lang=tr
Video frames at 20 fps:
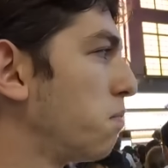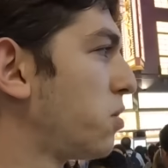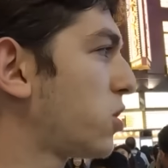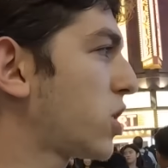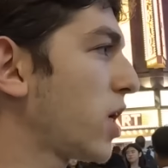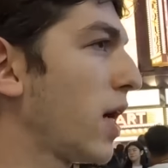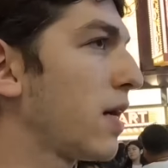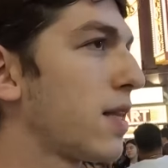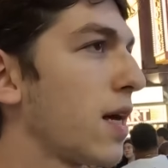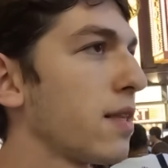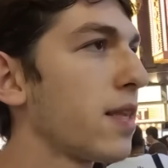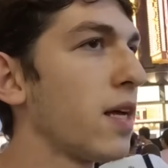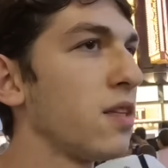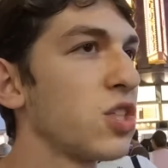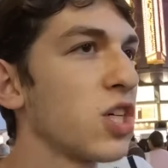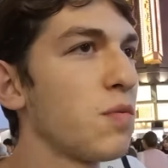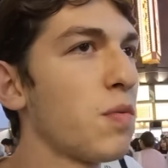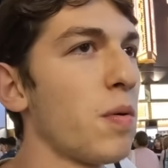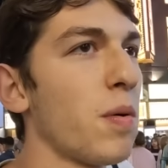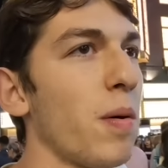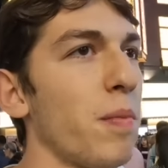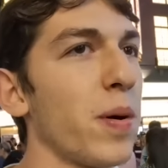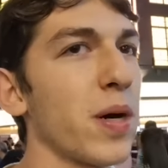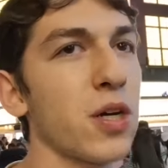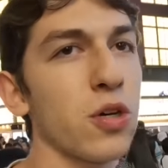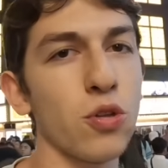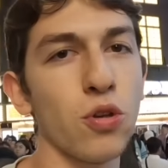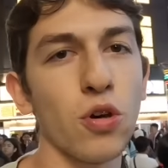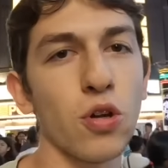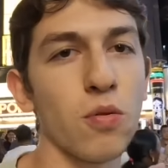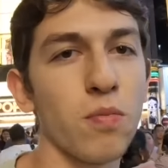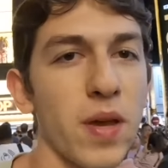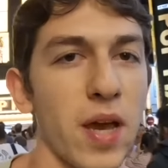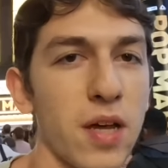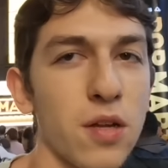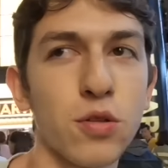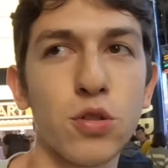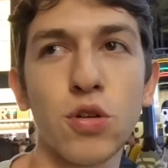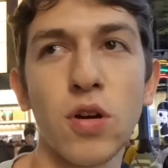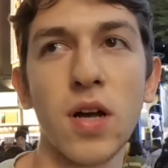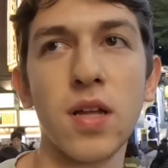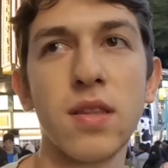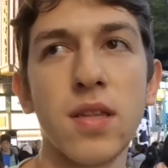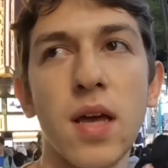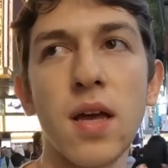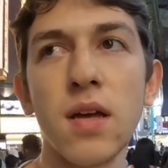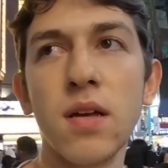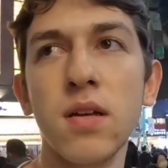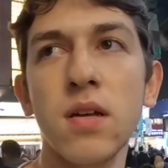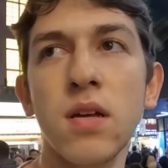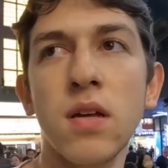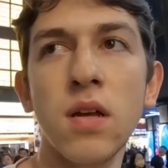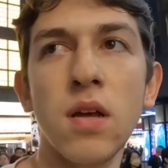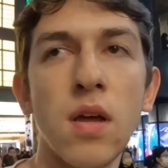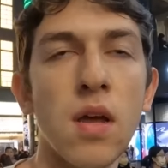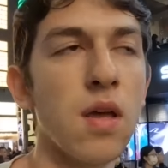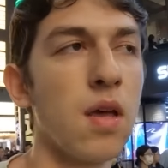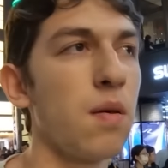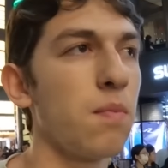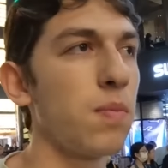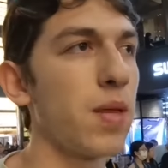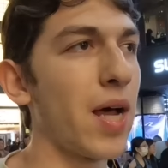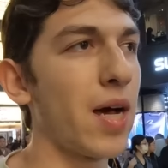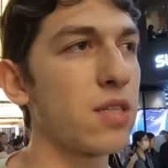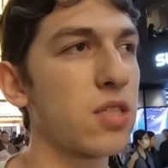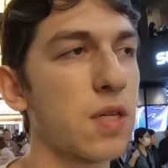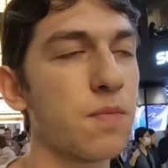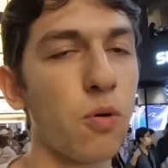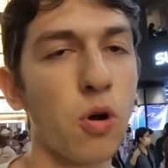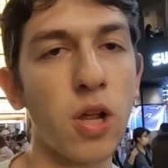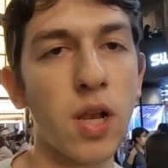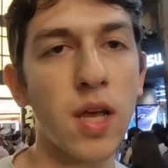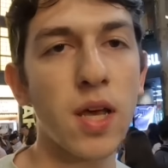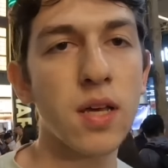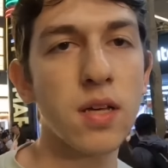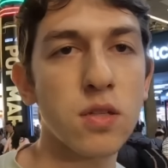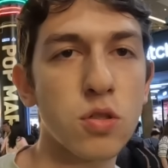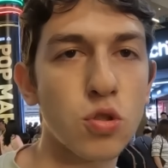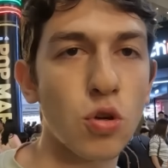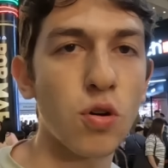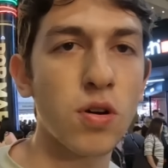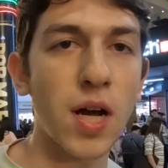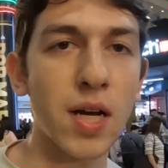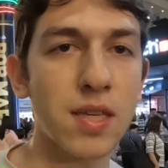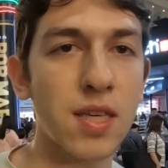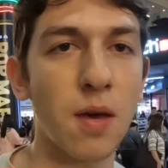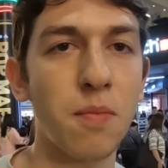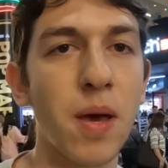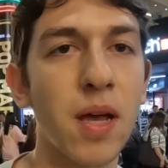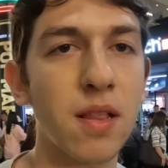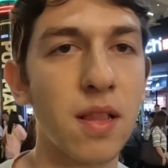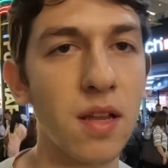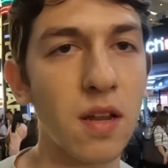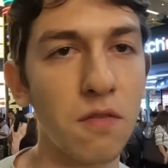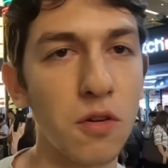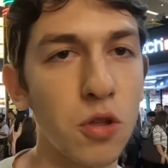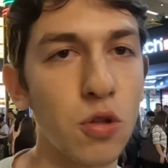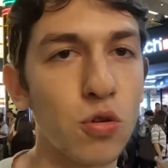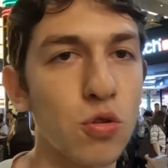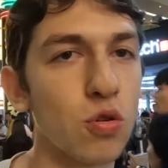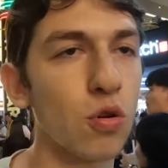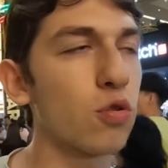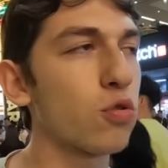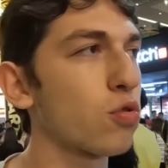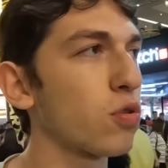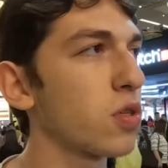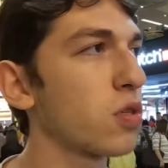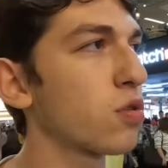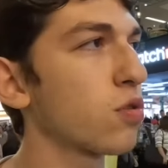Bir şeye dadanacağım ama bakınıyorum yani şu anda. Birazcık böyle sokak yemekleri videosu olsun